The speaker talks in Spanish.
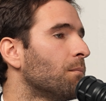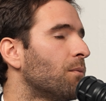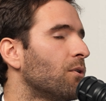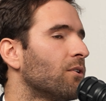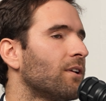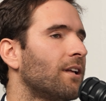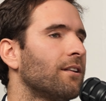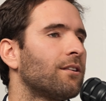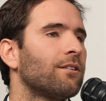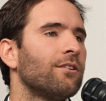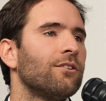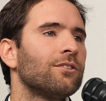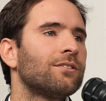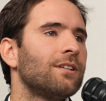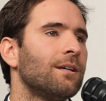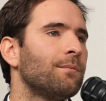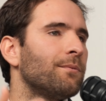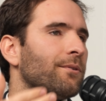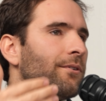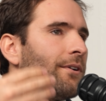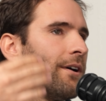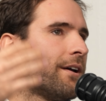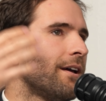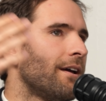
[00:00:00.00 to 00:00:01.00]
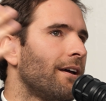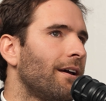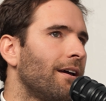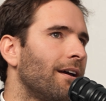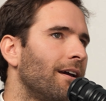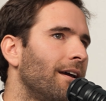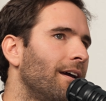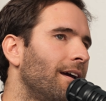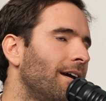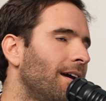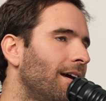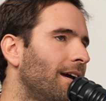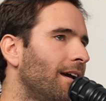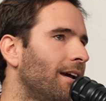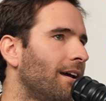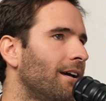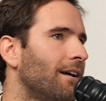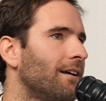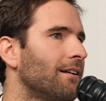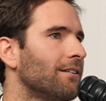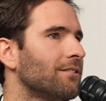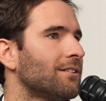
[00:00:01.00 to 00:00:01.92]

Por lo tanto, no sé, eh,